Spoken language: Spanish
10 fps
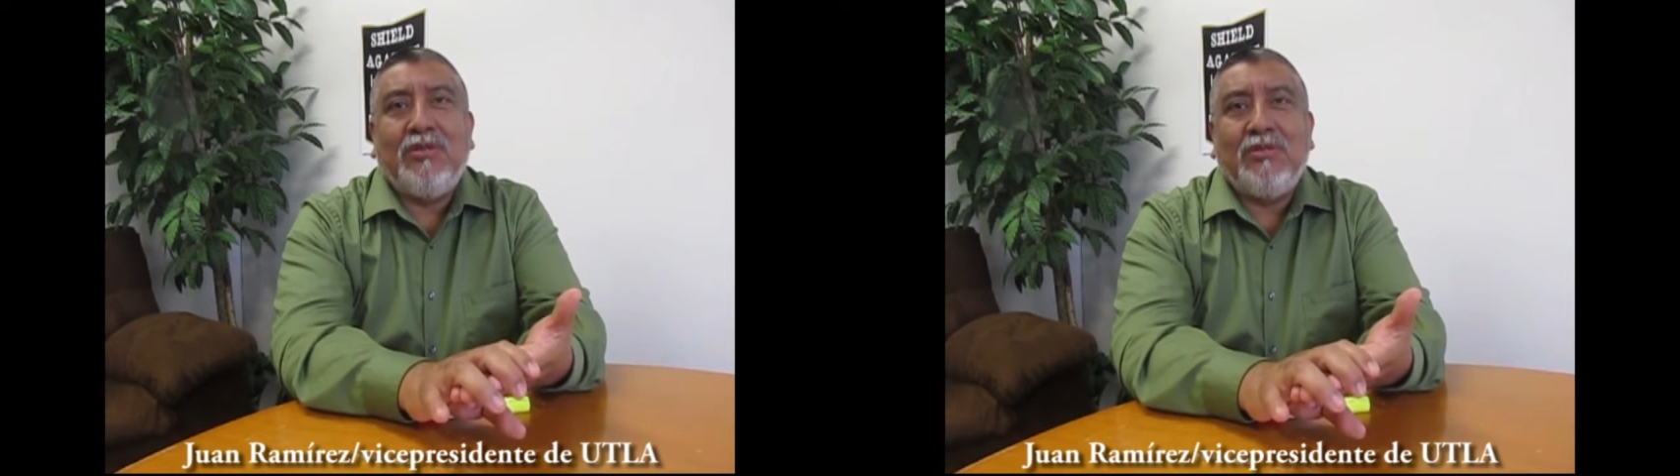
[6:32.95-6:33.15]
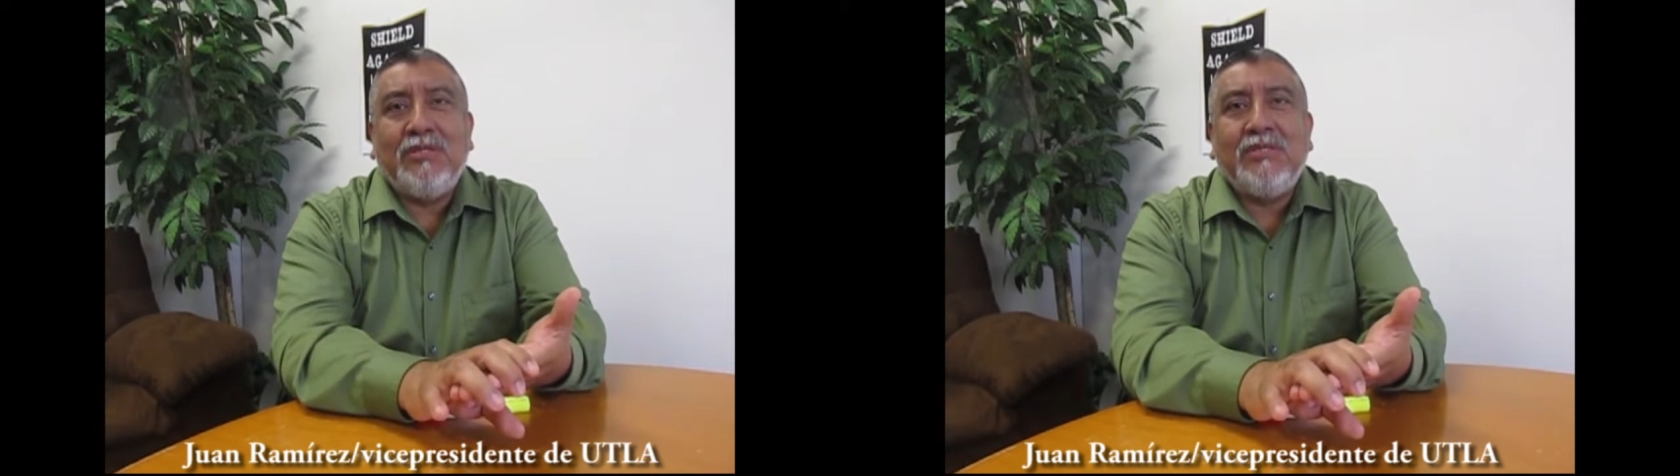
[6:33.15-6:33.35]

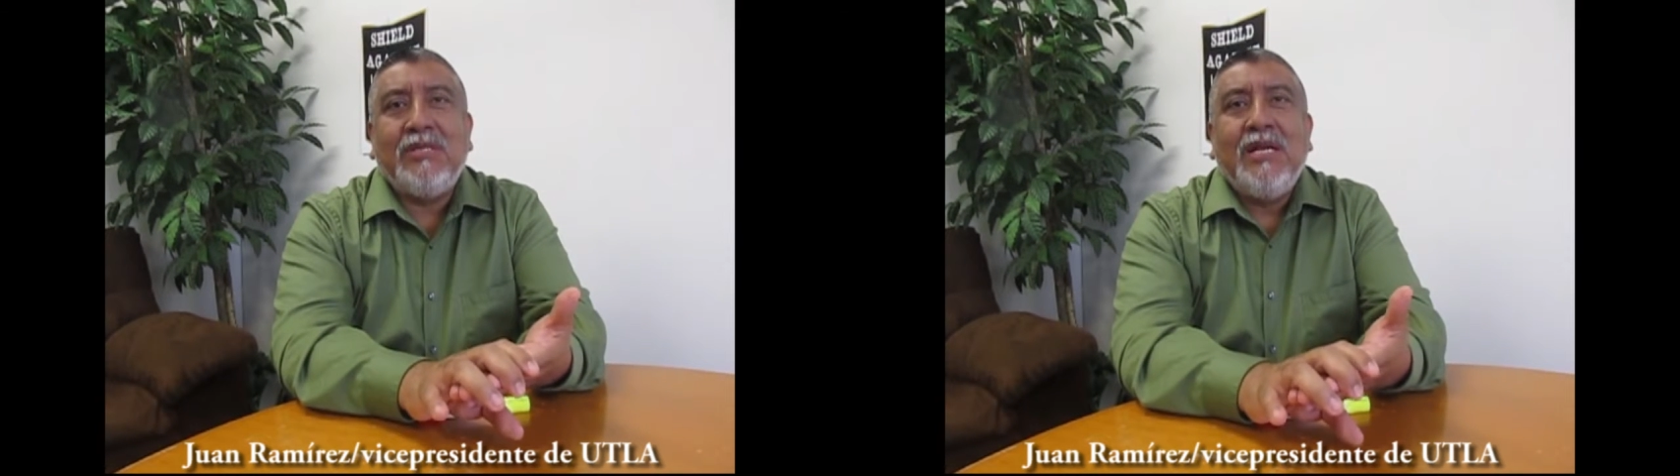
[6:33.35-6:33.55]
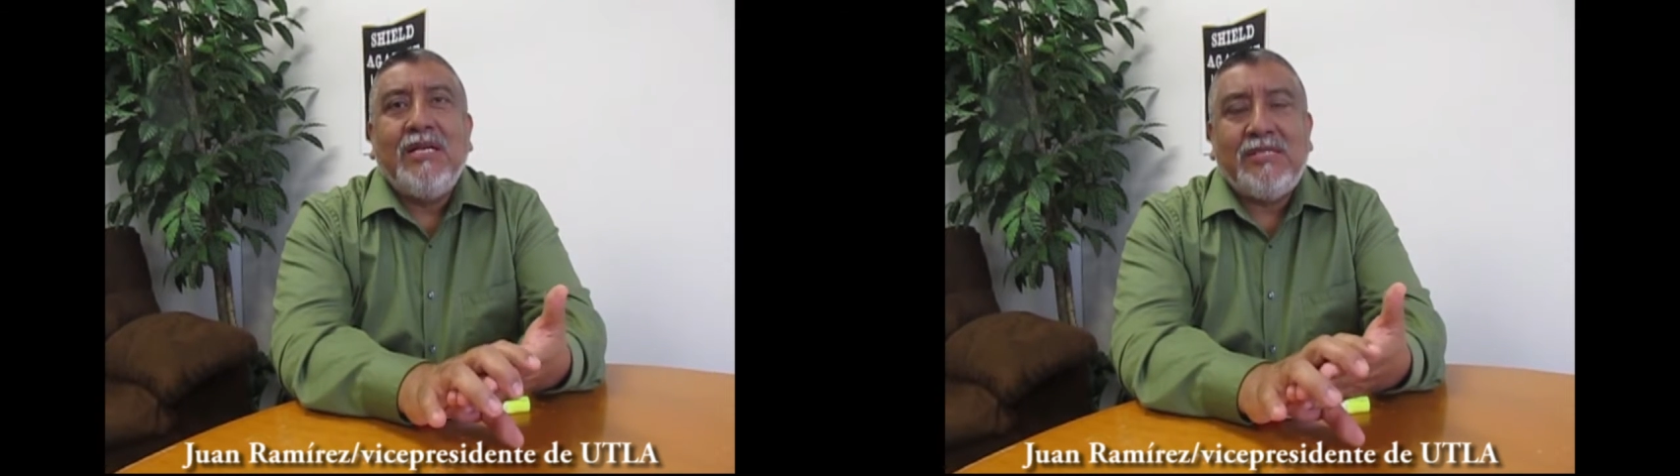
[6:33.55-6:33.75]

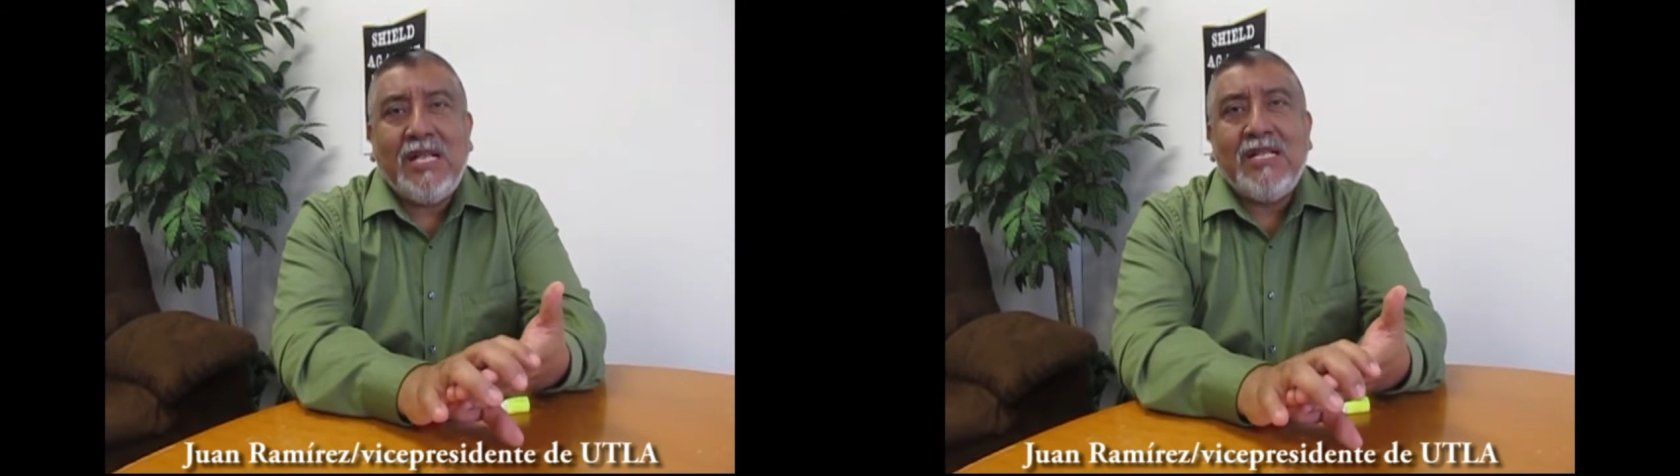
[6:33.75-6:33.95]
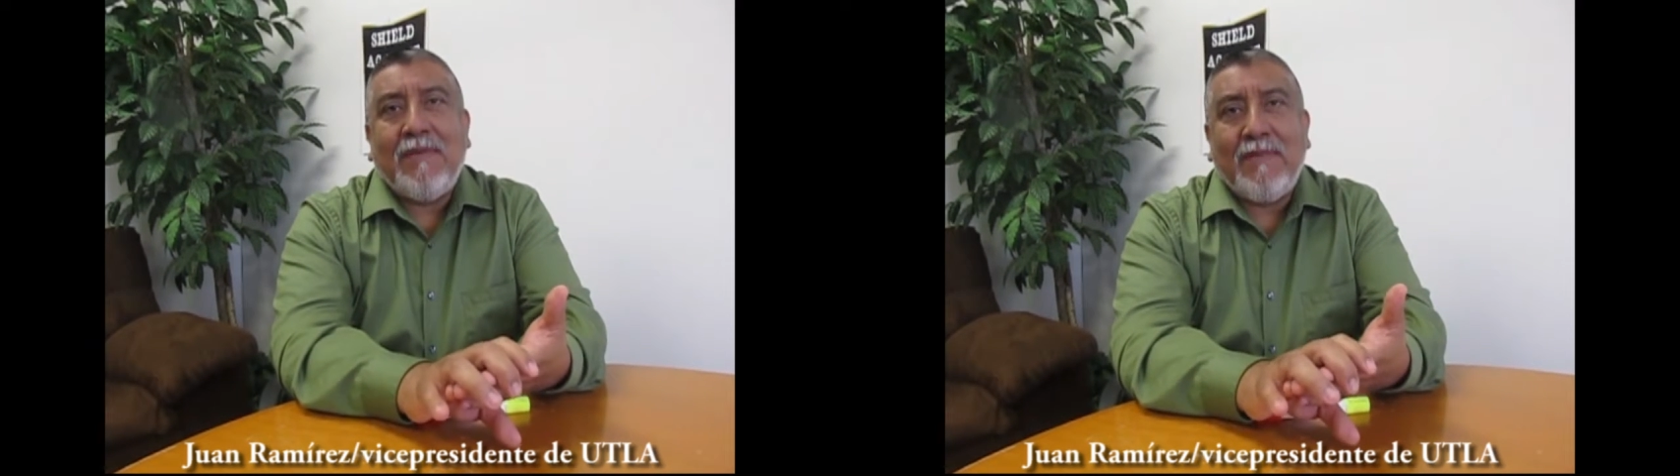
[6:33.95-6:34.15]
Entonces,
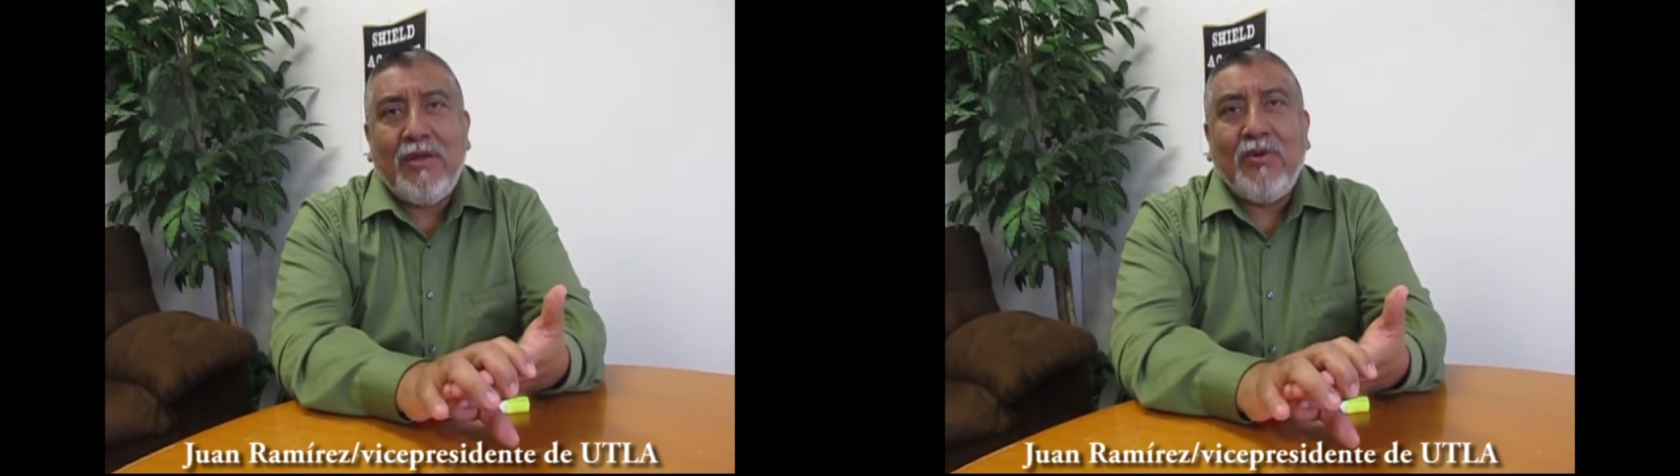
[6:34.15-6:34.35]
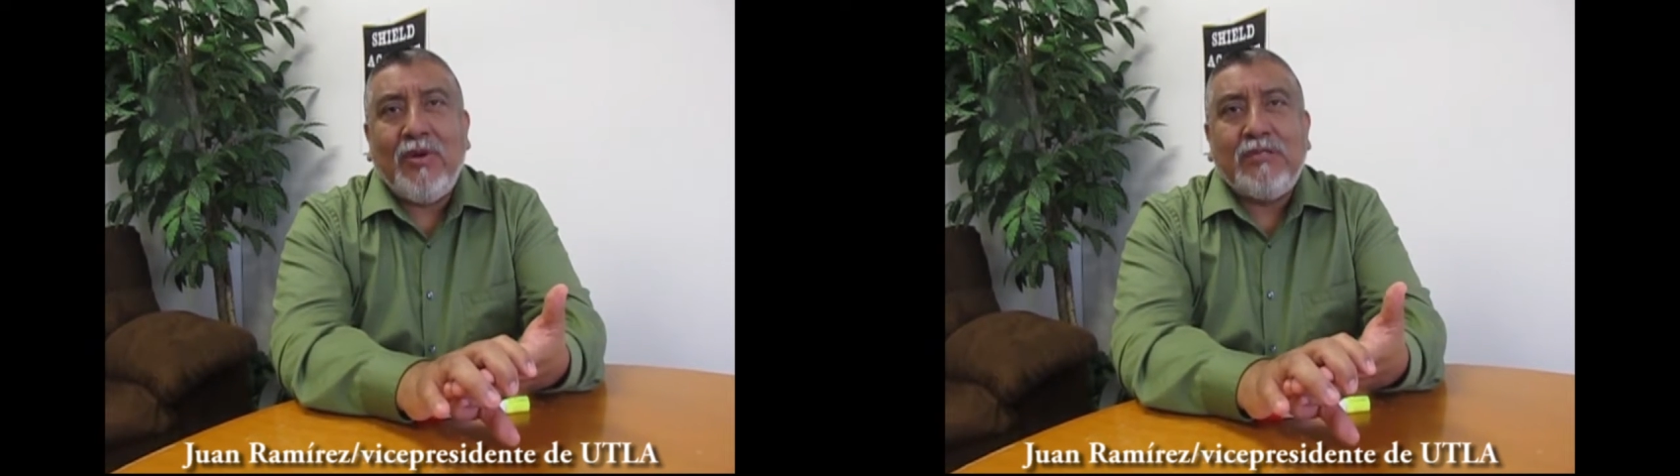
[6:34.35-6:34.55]
si el
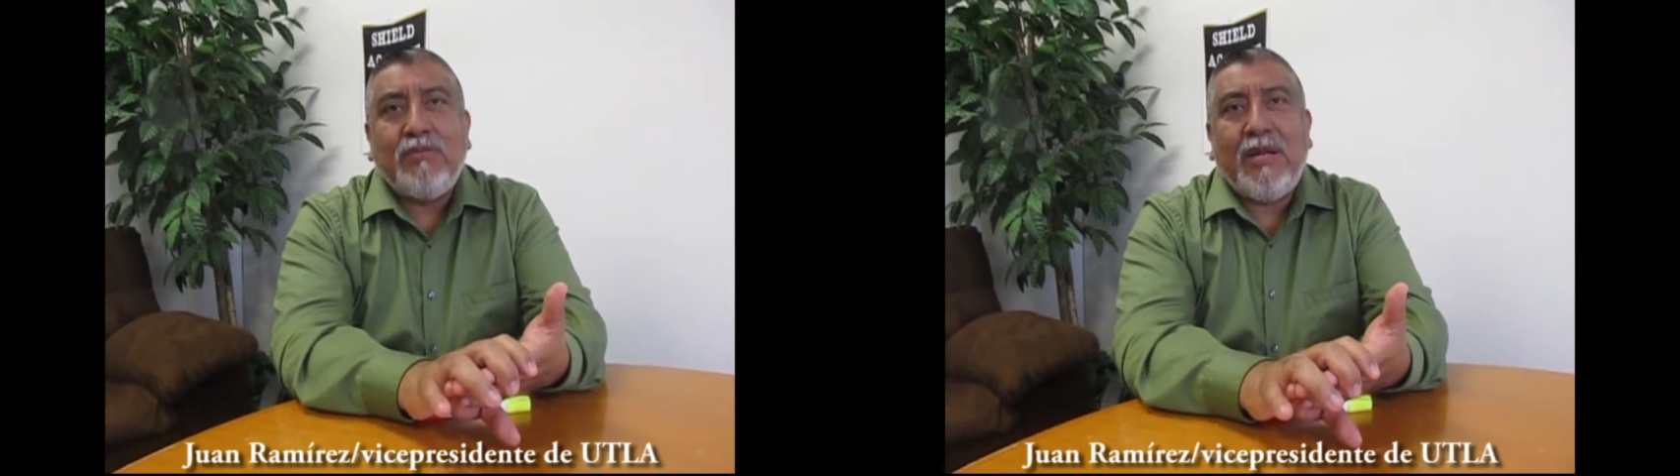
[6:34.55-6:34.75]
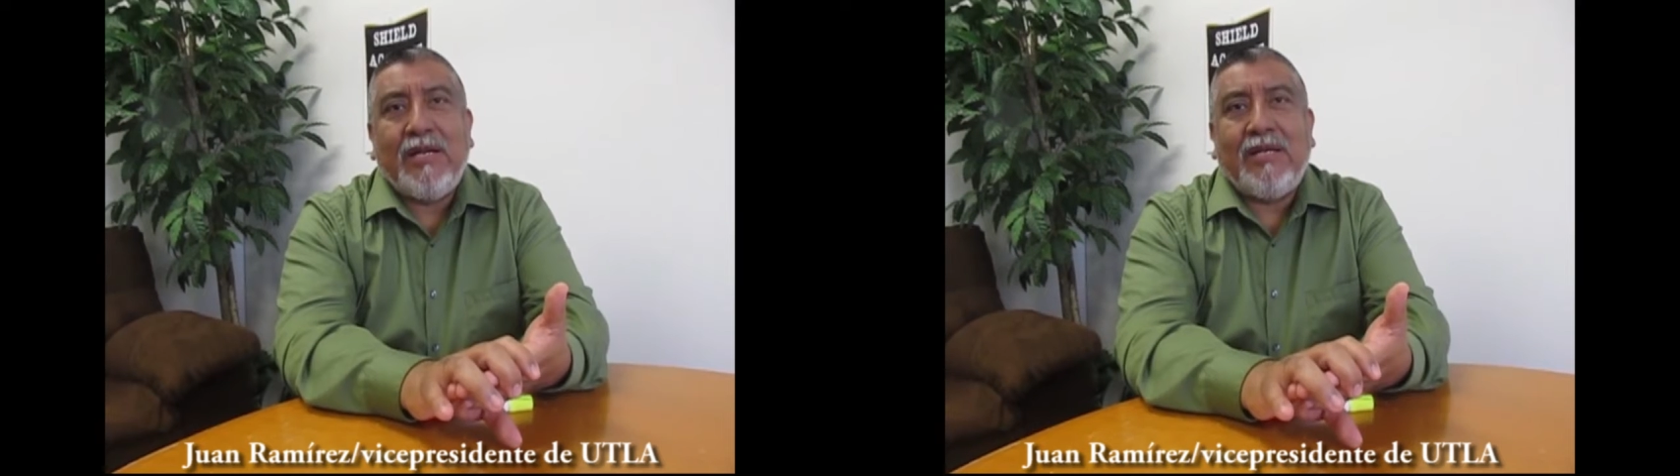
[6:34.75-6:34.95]
llamado es
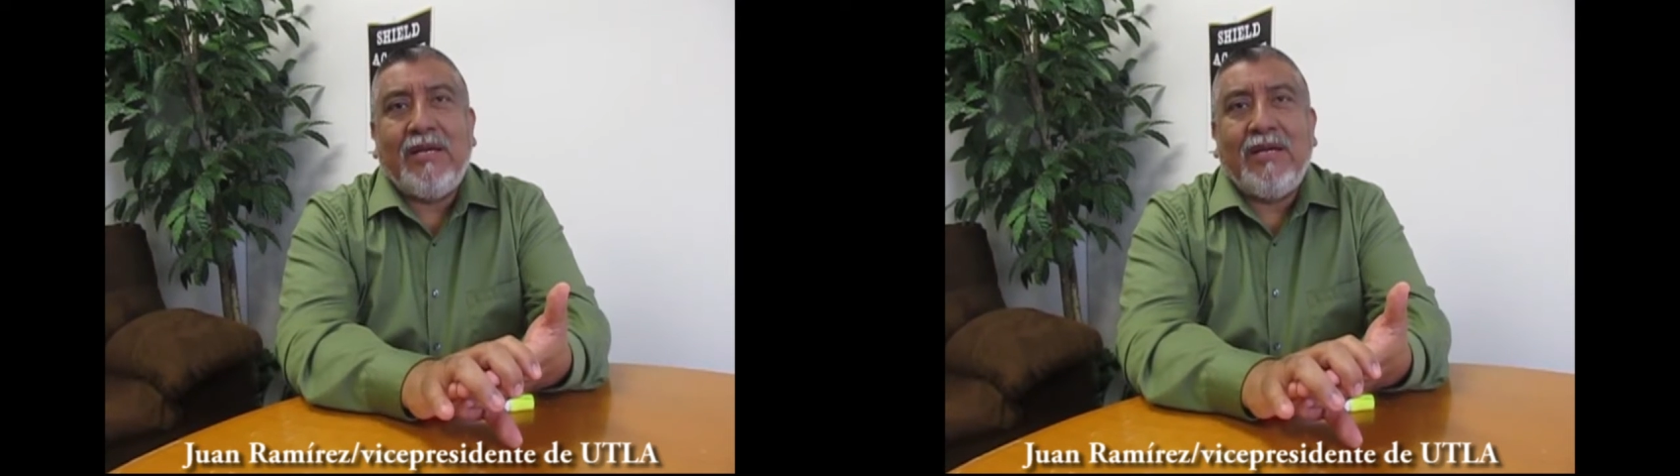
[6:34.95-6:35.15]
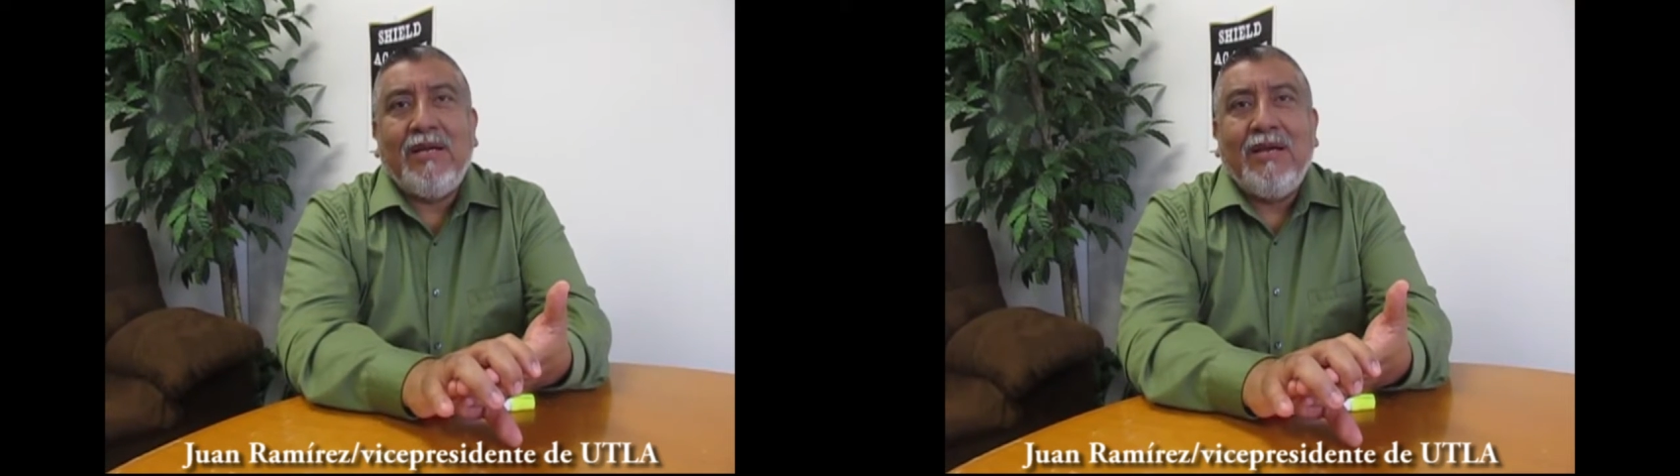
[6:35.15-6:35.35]
para
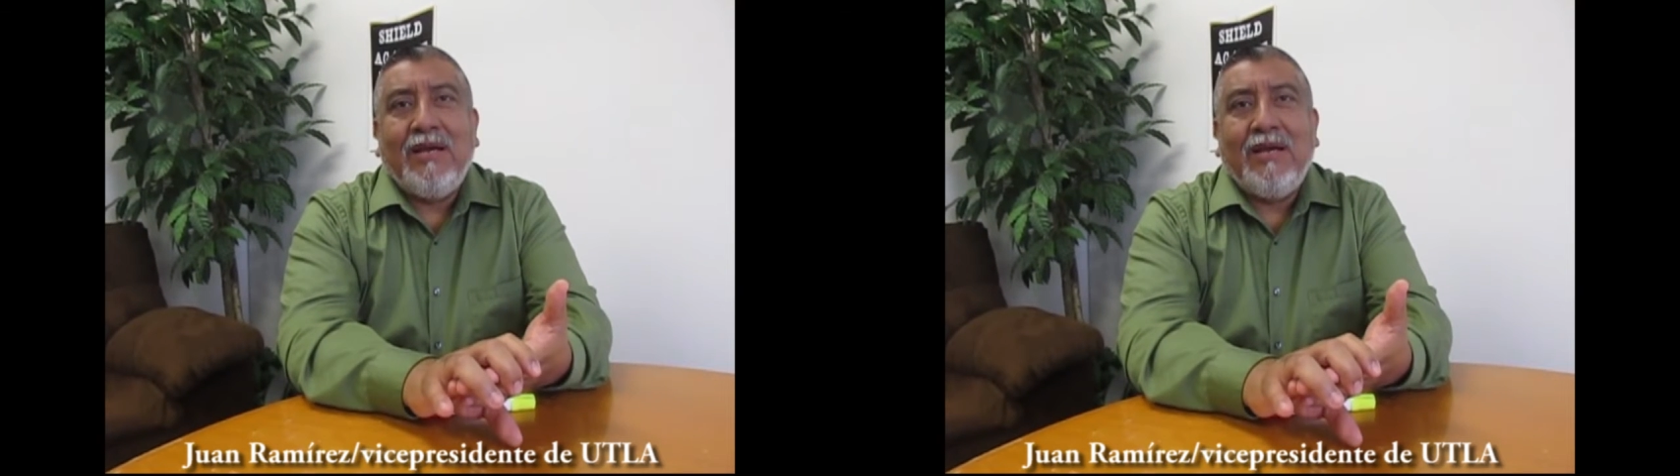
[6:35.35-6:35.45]
que